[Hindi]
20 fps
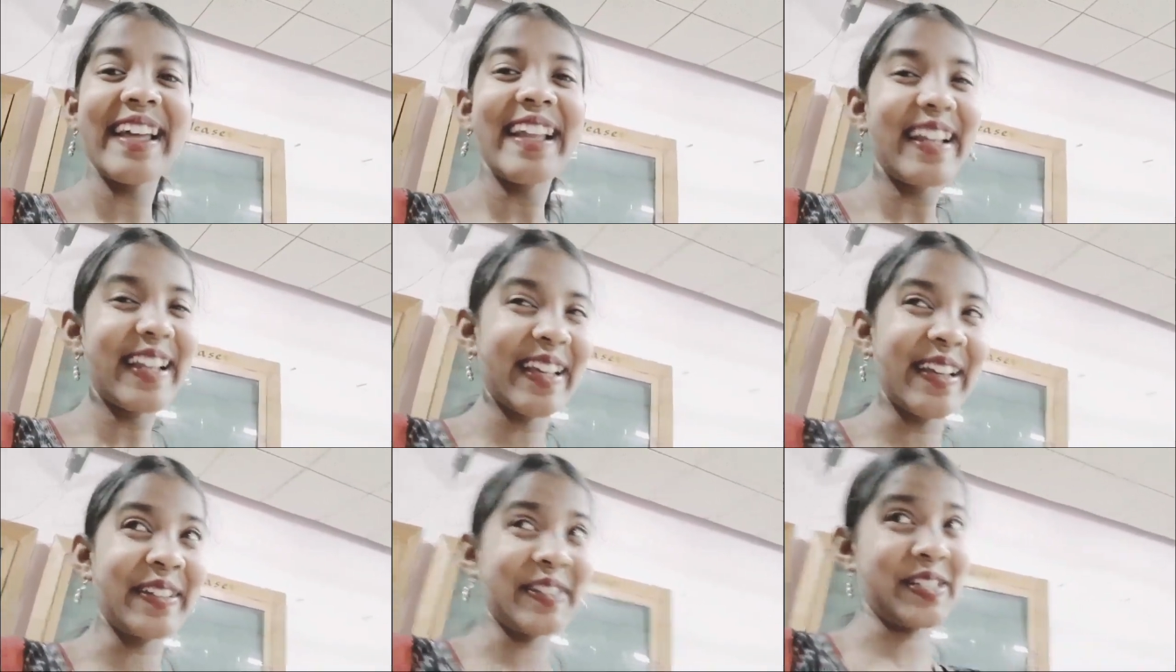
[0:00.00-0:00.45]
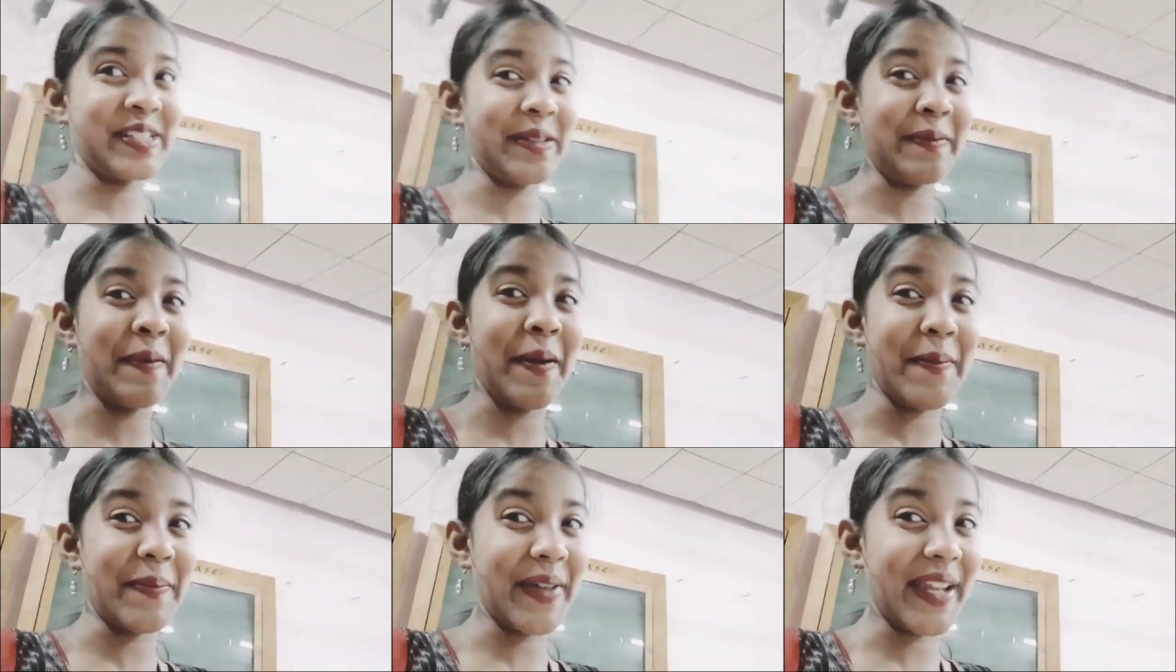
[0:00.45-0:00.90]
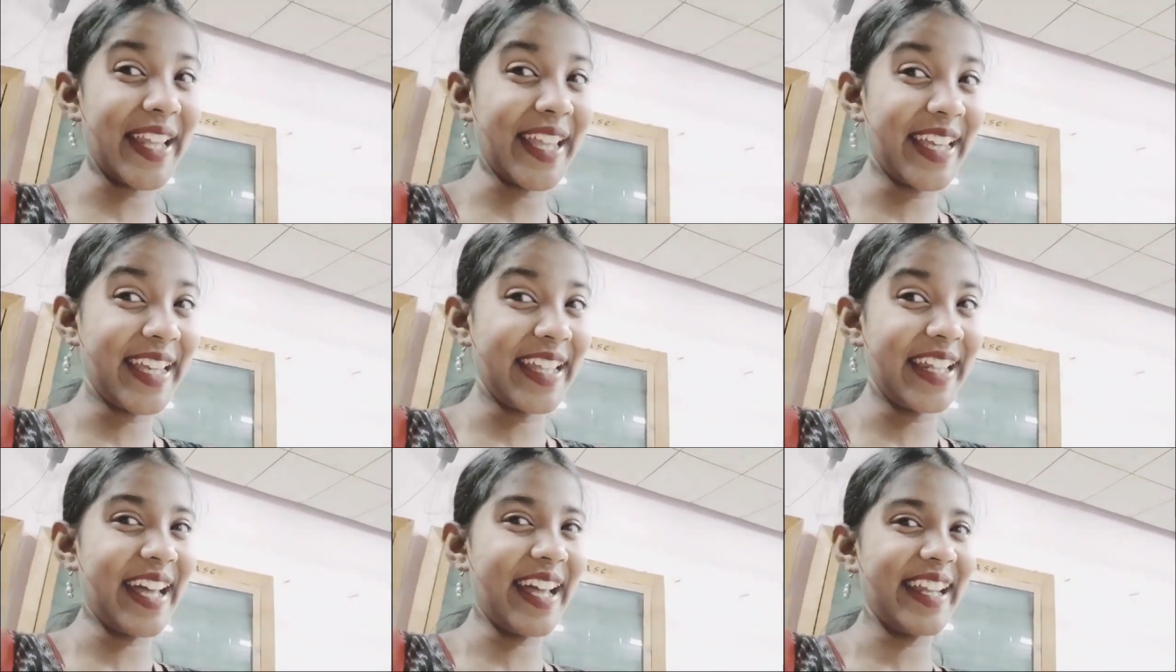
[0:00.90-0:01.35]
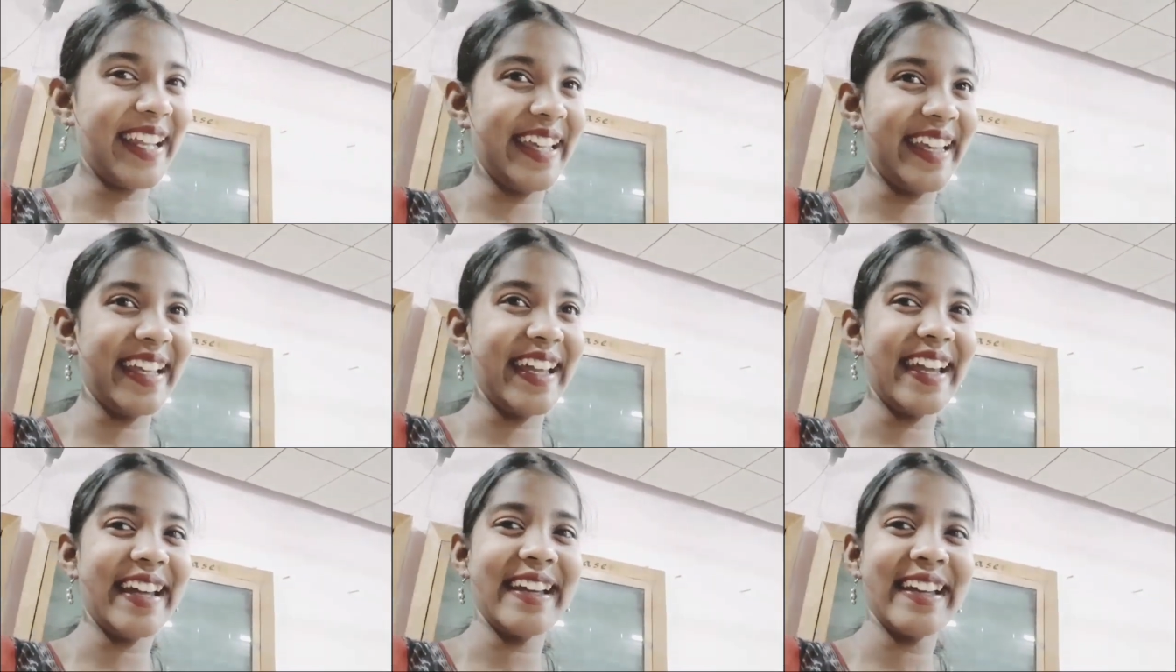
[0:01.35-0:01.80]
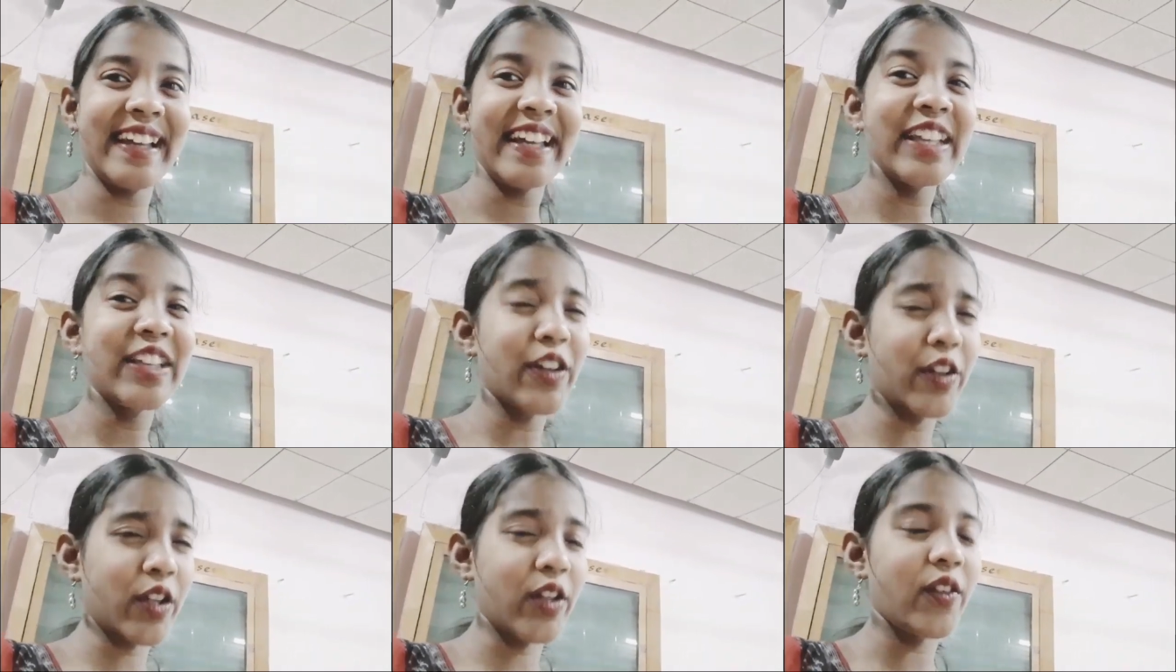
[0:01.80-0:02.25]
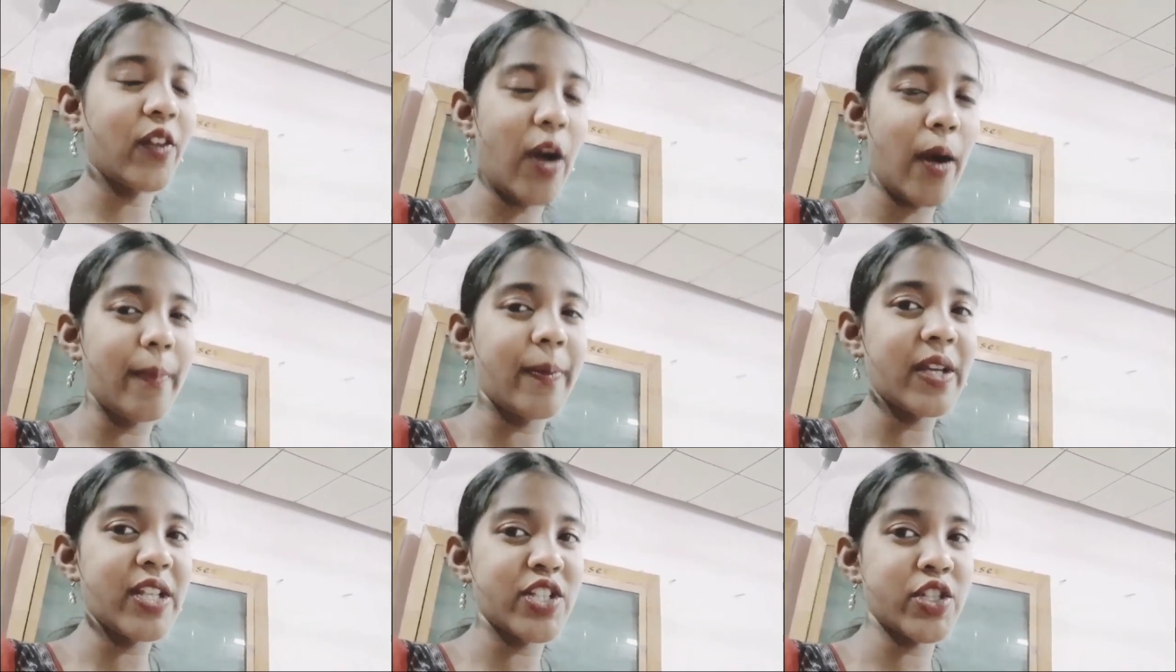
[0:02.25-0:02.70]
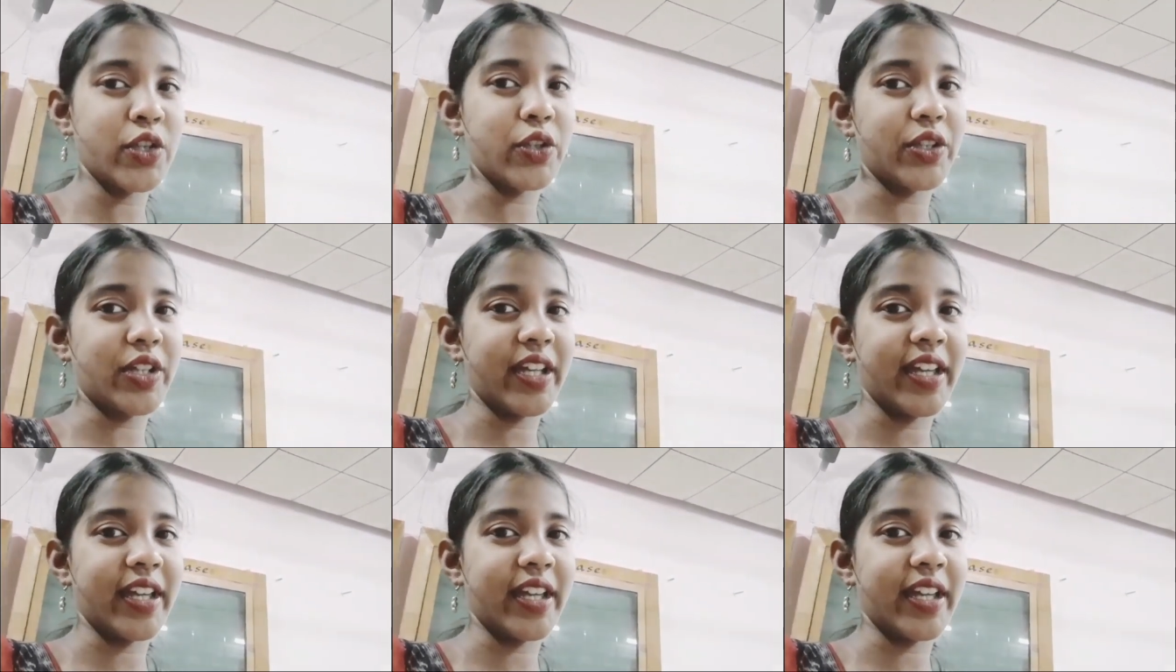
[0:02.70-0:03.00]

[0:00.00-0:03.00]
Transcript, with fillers: लेकिन उसे पापा ने गिरा नहीं है क्योंकि वो अभी छोटी